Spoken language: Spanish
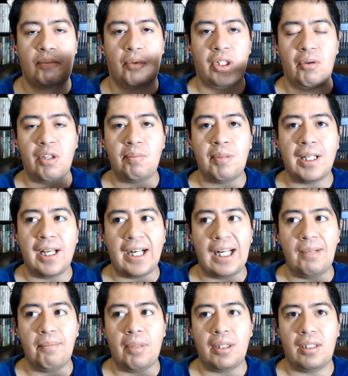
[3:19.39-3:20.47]
Porque voy a explicar
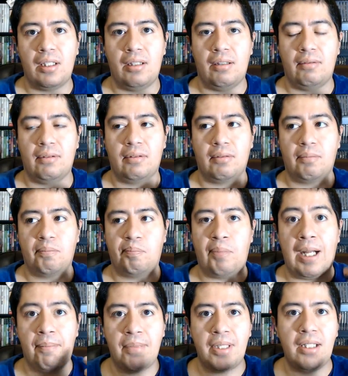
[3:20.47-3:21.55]
realmente
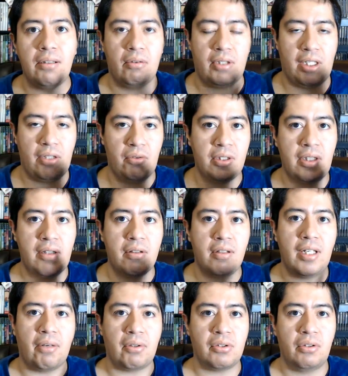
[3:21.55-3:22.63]
para mí lo que yo he entendido de
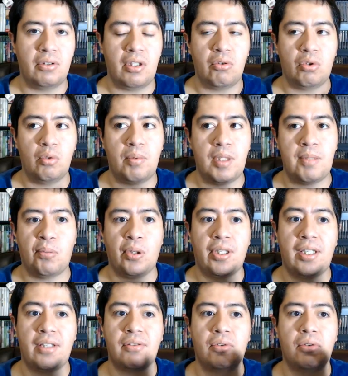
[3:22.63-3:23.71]
la ecuación de YouTube y por qué
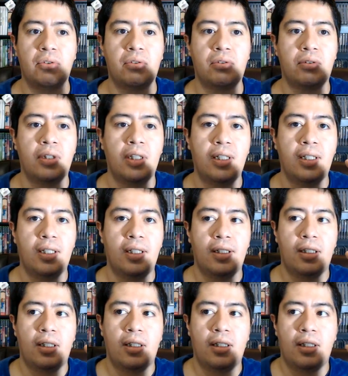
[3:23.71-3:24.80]
estos...
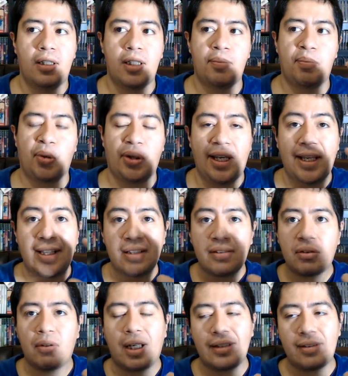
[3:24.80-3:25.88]
Y por qué
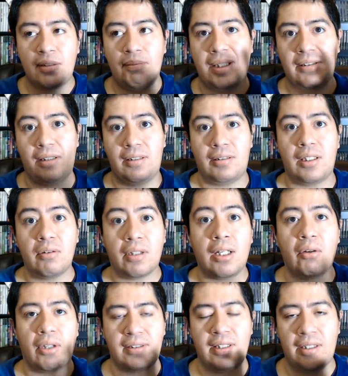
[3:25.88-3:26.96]
esto hace más sentido que
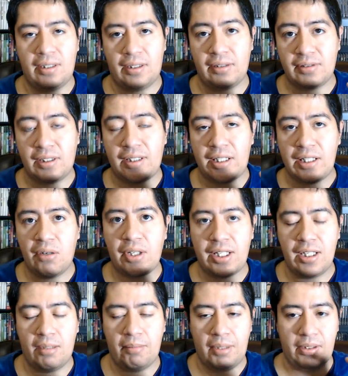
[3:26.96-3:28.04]
lo que se, tenía
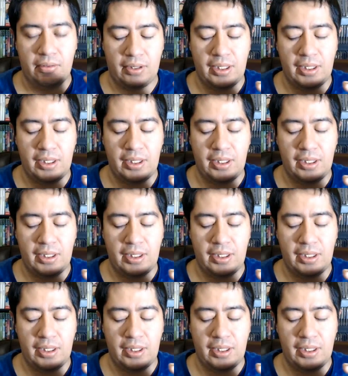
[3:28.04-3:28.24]
originalmente, ¿ok?